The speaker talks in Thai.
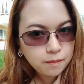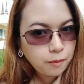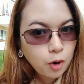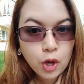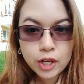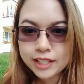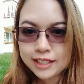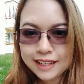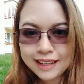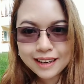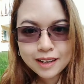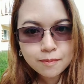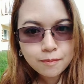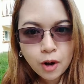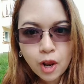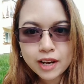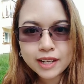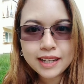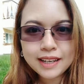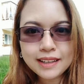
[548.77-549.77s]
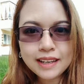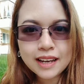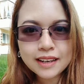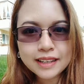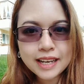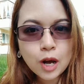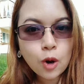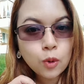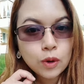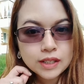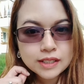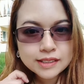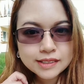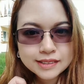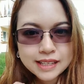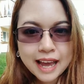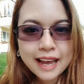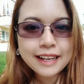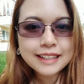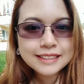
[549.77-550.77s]
ปล่อยทิ้ง ปล่อยทิ้งอย่างเดียว
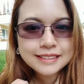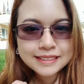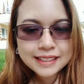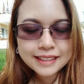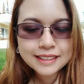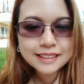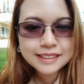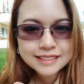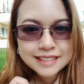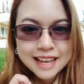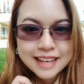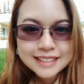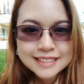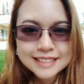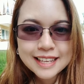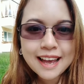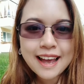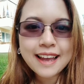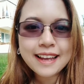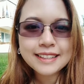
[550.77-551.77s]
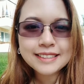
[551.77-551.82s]
ใส่จิตใส่ใจ